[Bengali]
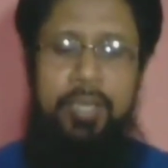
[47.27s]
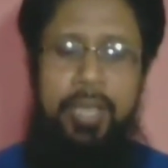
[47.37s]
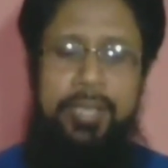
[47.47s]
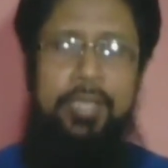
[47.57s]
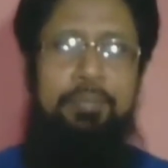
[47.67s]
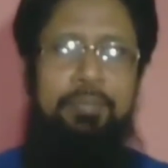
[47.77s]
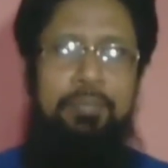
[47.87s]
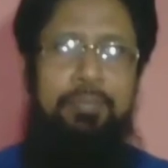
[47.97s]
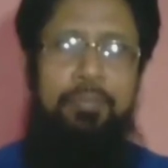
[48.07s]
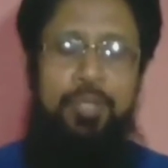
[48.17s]
এক এক
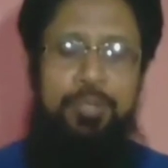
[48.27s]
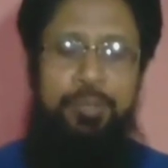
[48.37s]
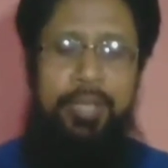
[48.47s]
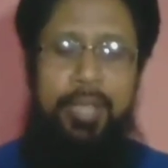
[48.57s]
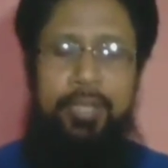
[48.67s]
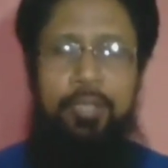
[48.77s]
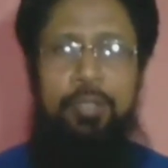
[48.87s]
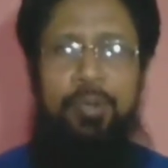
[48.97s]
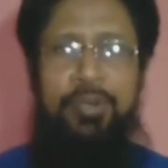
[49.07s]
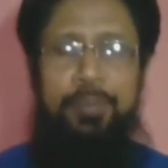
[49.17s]
বছর এক এক
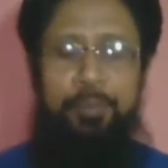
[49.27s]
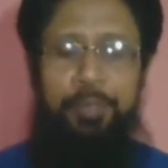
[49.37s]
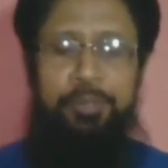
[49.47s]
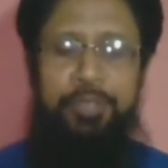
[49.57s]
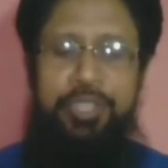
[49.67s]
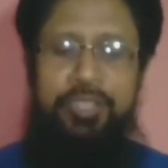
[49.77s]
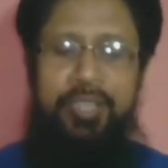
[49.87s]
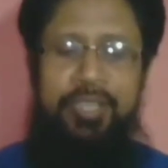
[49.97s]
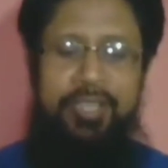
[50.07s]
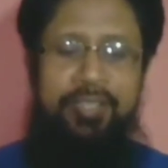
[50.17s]
ধরনের প্রশ্ন এসে
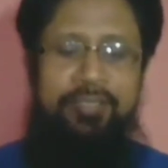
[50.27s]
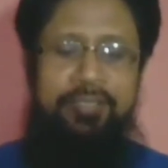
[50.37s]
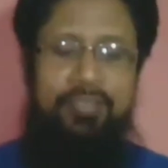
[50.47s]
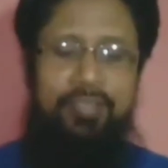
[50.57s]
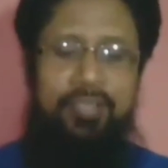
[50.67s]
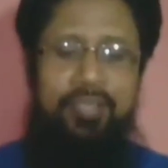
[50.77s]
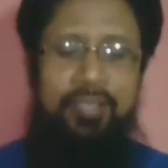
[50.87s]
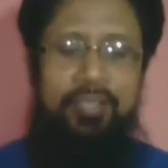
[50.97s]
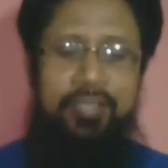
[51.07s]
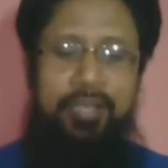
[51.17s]
থাকে
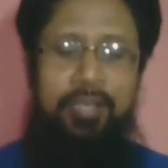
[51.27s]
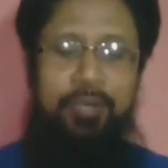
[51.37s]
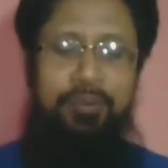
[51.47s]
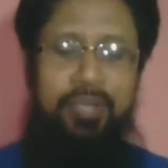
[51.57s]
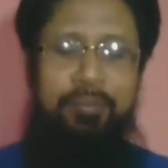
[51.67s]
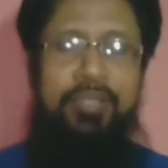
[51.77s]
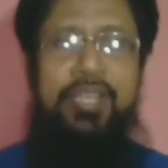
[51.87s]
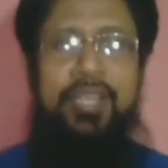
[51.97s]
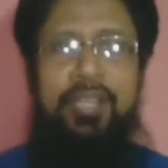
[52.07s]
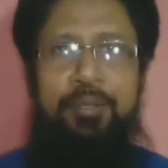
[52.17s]
যার কারণে
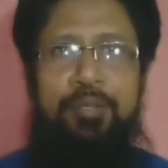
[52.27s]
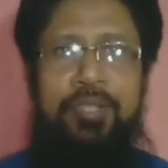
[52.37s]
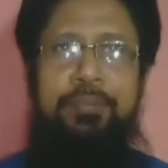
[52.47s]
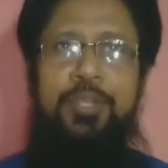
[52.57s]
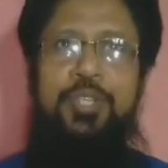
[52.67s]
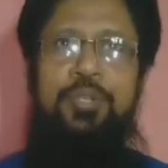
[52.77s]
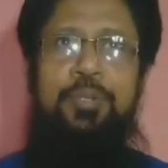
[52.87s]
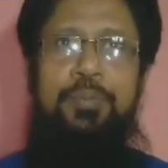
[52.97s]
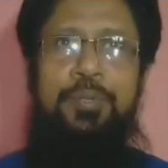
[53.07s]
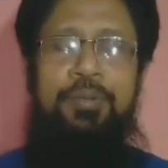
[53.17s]
আমাদেরকে আন্তর্জাতিক বিষয়ের
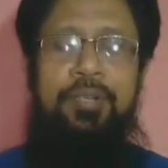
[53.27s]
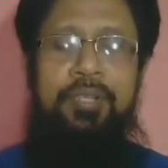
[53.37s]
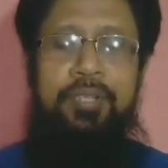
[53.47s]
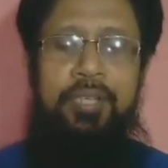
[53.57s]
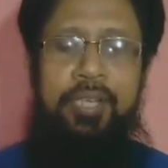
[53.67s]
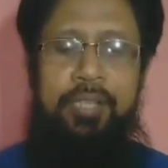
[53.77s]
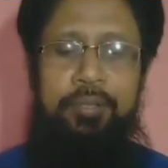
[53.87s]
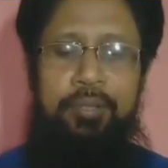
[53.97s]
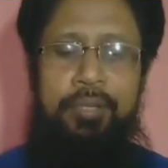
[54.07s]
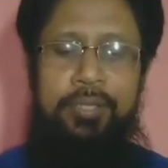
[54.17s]
উপরেও লেখাতে
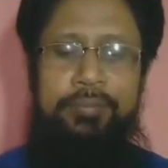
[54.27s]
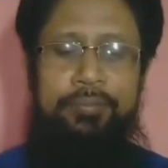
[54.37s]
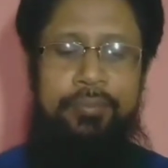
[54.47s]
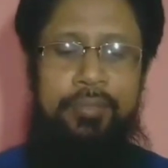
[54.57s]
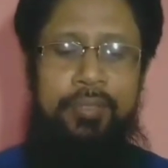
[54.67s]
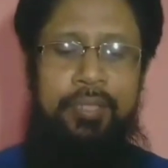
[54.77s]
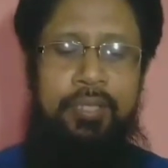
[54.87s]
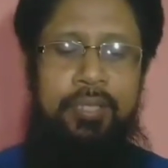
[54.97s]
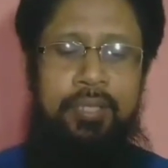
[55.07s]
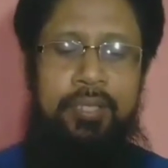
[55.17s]
হয়
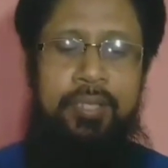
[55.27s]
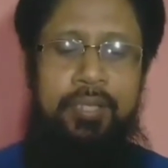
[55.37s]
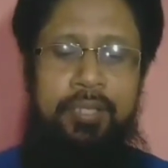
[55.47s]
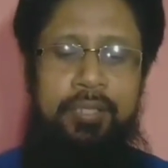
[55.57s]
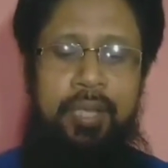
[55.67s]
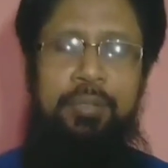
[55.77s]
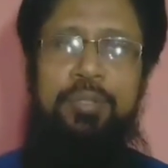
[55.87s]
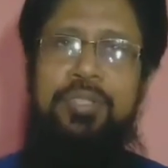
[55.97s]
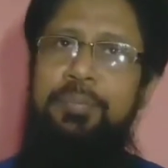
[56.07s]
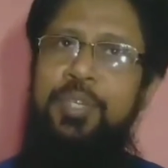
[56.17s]
তা
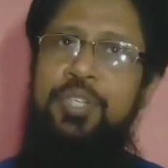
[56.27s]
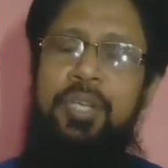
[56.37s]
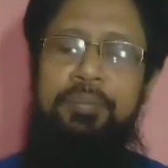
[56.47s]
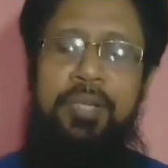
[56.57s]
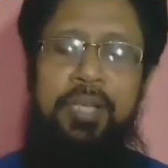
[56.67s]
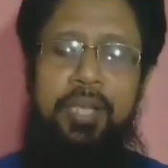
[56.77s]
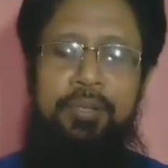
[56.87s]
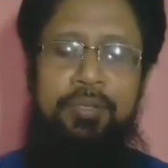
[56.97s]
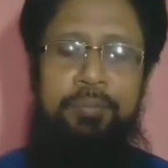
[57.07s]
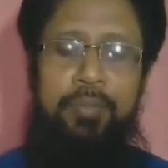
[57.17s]
আন্তর্জাতিক বিষয় আমরা
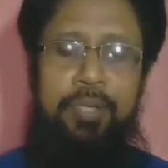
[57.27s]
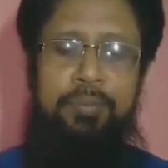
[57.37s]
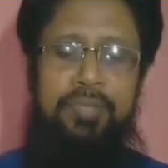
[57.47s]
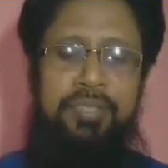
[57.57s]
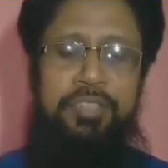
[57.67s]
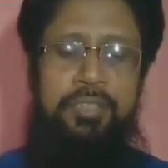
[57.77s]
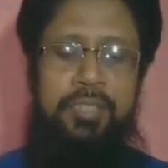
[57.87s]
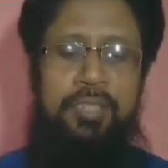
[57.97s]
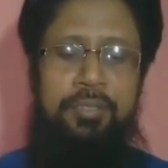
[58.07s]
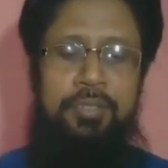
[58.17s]
এখন পড়াবো না সেটা
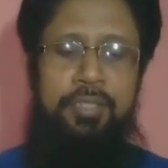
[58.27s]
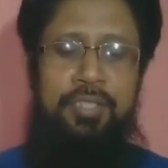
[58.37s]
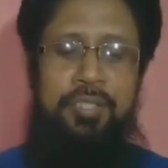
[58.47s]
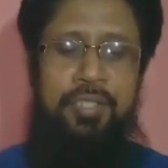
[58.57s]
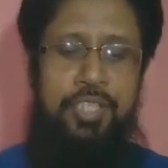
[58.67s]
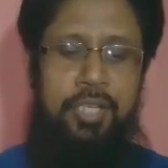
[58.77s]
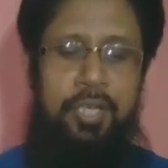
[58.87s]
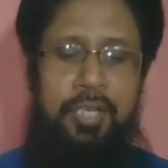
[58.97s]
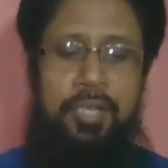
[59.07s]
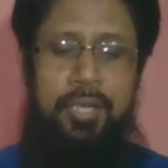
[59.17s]

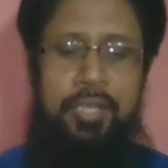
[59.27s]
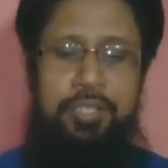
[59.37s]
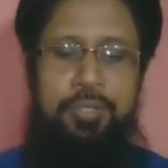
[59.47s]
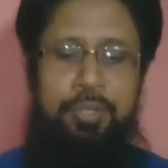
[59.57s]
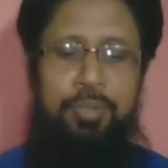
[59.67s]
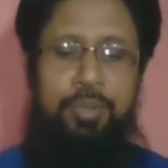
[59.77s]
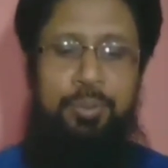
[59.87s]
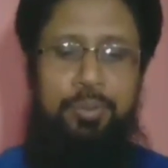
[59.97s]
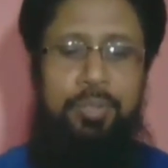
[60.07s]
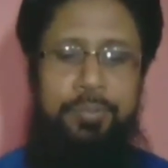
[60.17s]
ইনশাআল্লাহ ক্লাস যখন
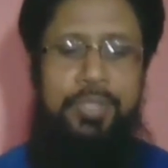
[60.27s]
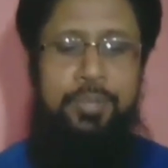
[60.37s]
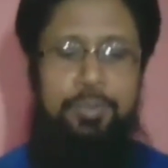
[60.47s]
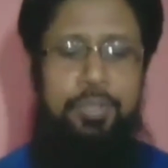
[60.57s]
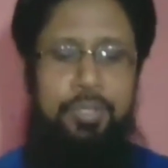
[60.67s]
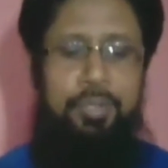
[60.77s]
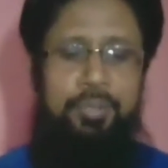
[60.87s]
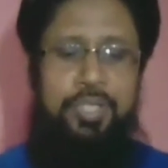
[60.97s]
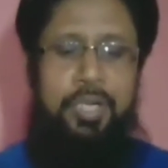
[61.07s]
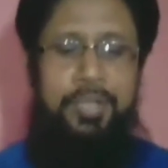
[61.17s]
শুরু হবে স্কুল যখন
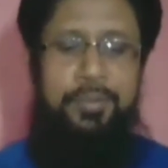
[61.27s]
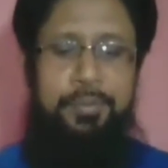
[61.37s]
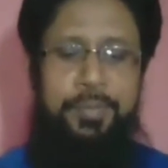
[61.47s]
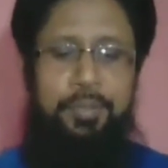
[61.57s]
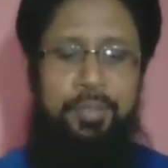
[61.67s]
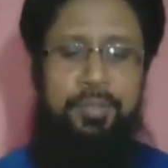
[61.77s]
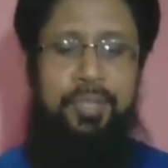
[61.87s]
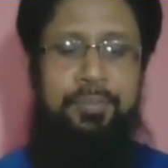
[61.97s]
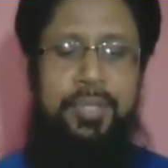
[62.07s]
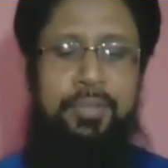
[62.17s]
স্টার্ট হবে তখন
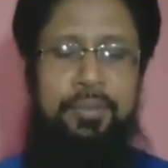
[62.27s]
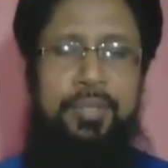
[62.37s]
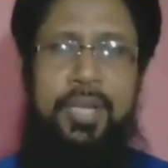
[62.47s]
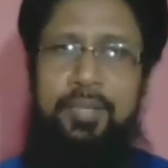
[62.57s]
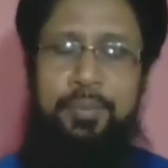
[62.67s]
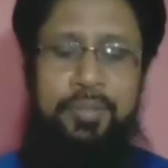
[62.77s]
আমরা এগুলো লেখাবো